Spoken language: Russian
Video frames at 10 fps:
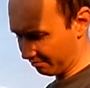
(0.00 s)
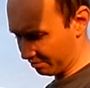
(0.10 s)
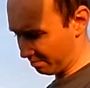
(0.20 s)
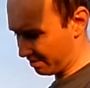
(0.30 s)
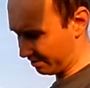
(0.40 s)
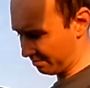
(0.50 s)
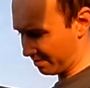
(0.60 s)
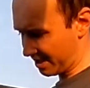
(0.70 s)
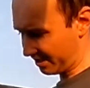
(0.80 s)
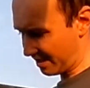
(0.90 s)
вот ваша
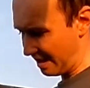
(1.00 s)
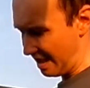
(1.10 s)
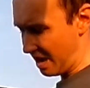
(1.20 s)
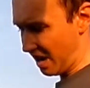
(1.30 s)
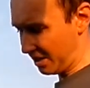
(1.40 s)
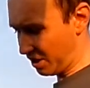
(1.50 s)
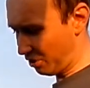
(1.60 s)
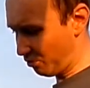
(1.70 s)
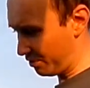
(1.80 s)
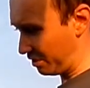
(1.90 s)
башня, она
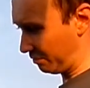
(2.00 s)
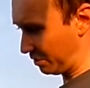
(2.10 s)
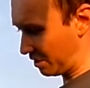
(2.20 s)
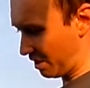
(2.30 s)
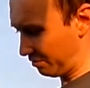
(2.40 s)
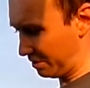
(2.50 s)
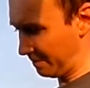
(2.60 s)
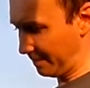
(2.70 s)
ходит вот так вот,